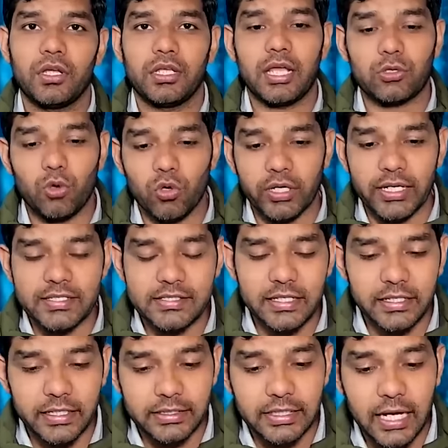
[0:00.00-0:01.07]
या कांग्रेस के
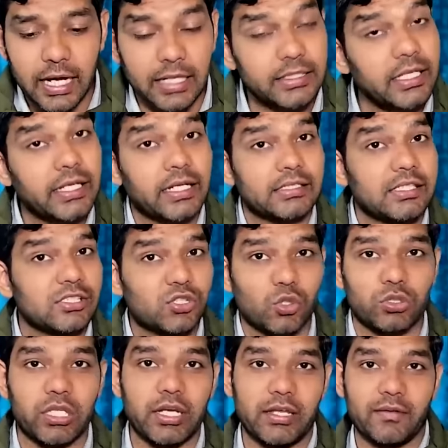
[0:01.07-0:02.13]
नेता अधीर रंजन
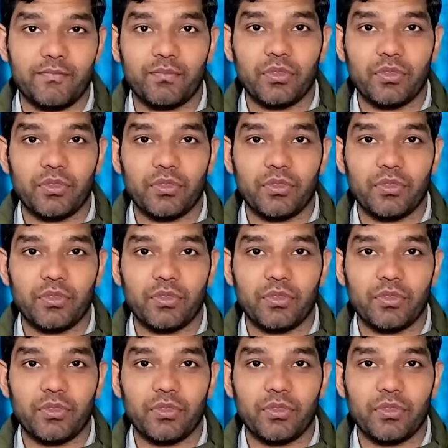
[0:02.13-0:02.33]
चौधरी